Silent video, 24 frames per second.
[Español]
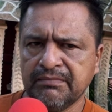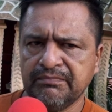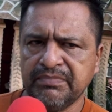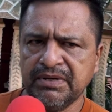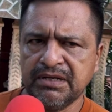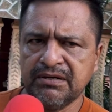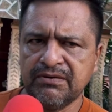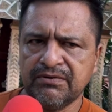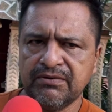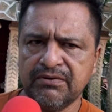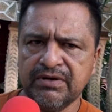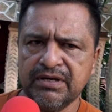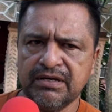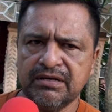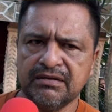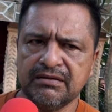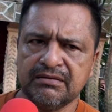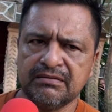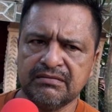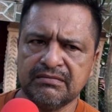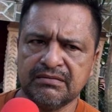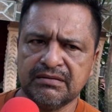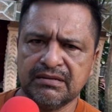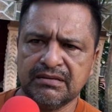pero
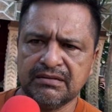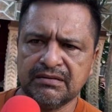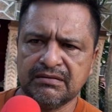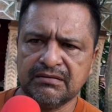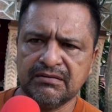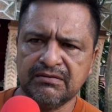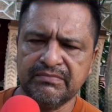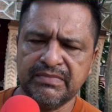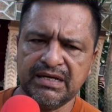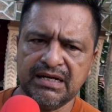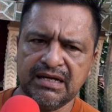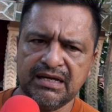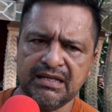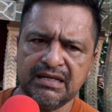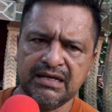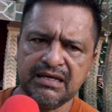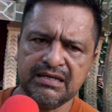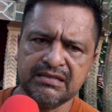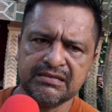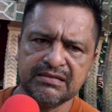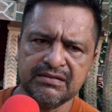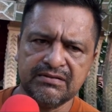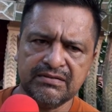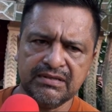hoy tomé la
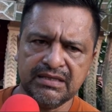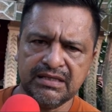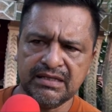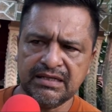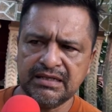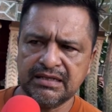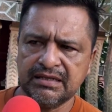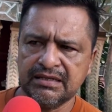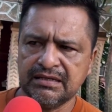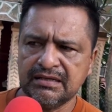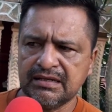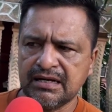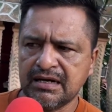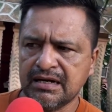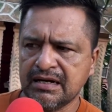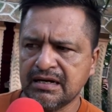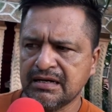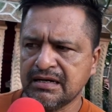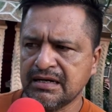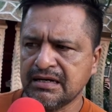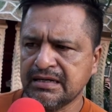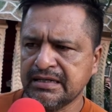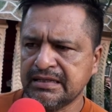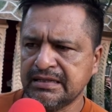decisión de
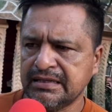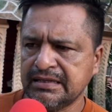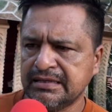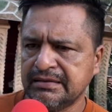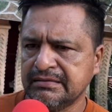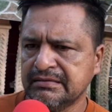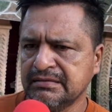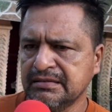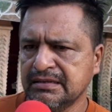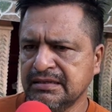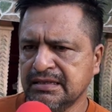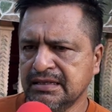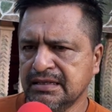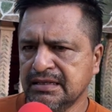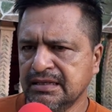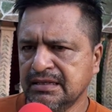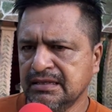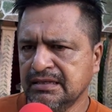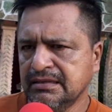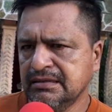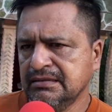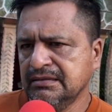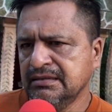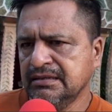agarrar
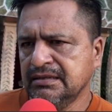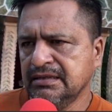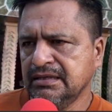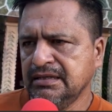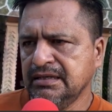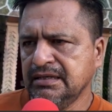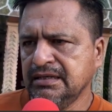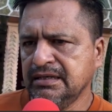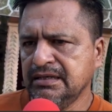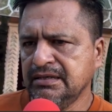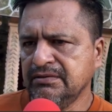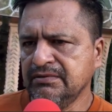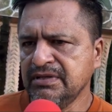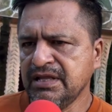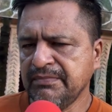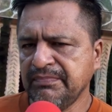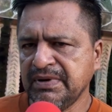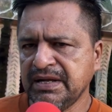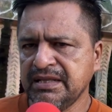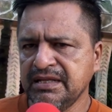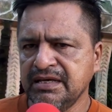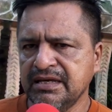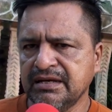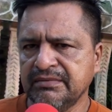eh, una
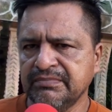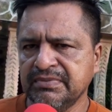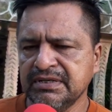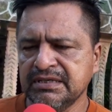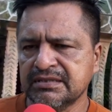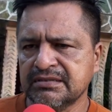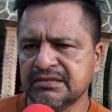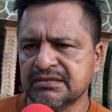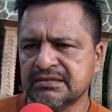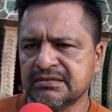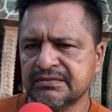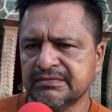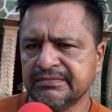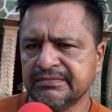planilla, pues.